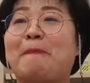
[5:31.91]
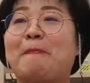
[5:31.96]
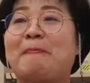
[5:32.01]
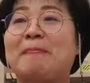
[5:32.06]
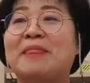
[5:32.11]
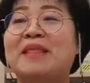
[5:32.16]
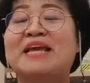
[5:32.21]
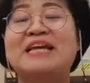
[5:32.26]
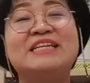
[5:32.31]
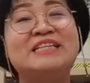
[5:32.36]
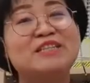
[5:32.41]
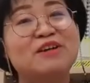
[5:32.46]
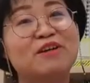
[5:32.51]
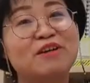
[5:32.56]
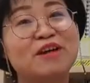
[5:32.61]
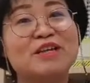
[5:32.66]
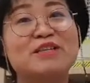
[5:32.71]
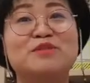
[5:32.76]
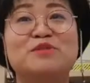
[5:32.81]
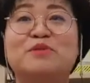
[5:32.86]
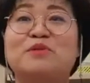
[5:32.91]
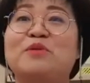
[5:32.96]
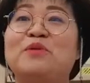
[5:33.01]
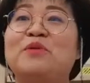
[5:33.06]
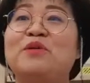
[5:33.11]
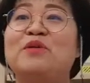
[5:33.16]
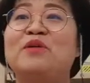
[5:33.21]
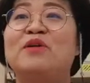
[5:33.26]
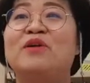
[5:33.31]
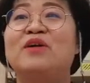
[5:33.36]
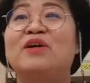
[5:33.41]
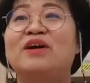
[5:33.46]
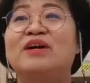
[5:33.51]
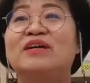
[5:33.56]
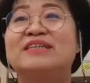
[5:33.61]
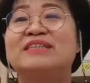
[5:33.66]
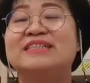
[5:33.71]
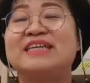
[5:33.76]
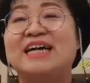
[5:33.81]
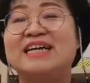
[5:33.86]
음, 인정해주고
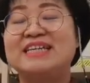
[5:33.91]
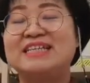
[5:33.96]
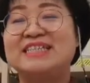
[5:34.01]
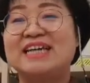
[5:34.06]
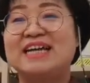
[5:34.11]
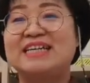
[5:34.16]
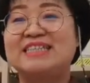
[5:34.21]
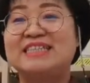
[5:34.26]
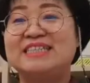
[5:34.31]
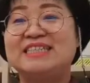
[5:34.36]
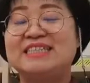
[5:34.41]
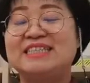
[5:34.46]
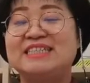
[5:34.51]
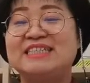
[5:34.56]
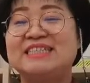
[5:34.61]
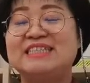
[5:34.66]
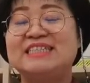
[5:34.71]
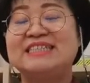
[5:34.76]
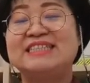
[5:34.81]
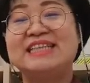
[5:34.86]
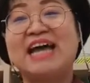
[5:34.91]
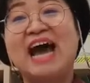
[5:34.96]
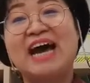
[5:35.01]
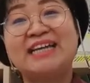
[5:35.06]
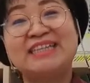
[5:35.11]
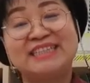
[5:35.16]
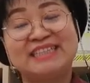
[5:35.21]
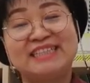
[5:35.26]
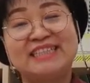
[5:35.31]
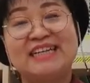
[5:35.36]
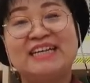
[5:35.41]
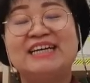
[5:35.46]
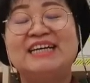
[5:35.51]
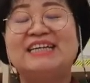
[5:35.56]
자기 자신 나를